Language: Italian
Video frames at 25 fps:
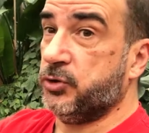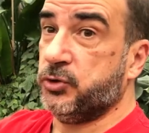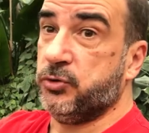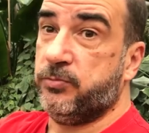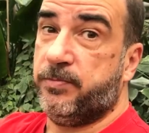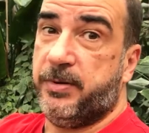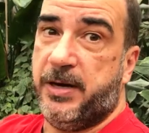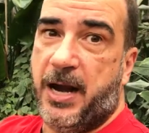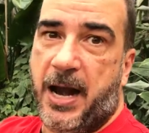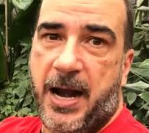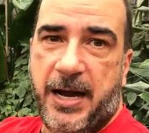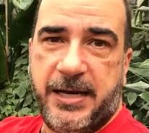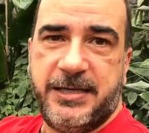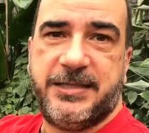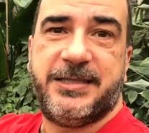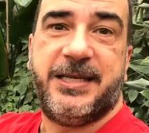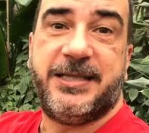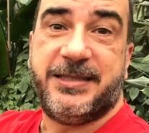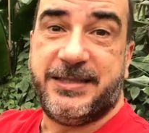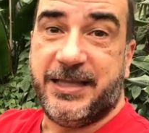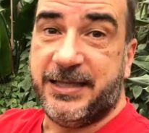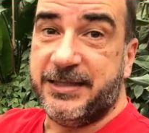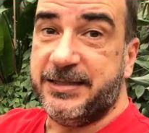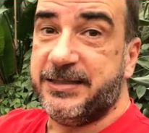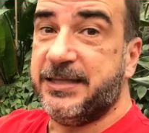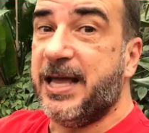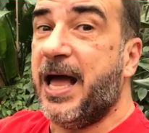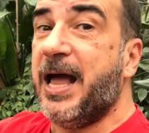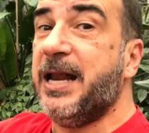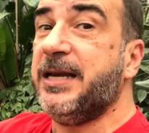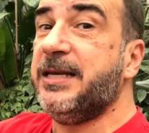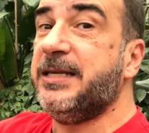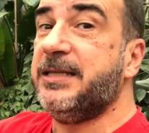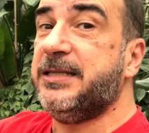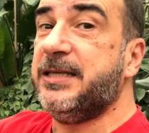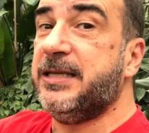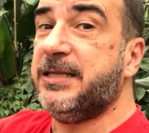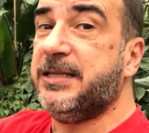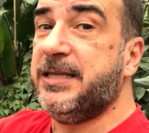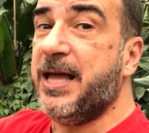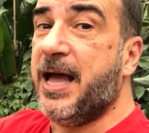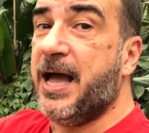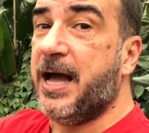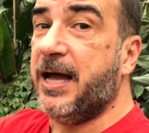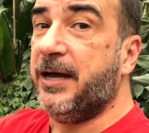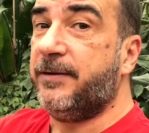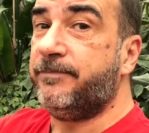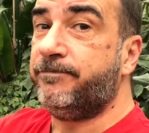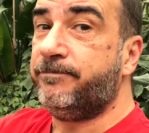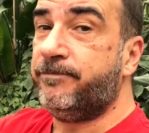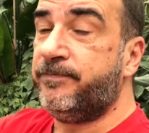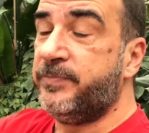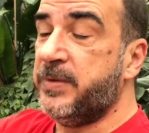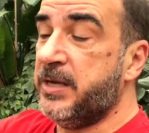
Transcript: superare i 70 anni di età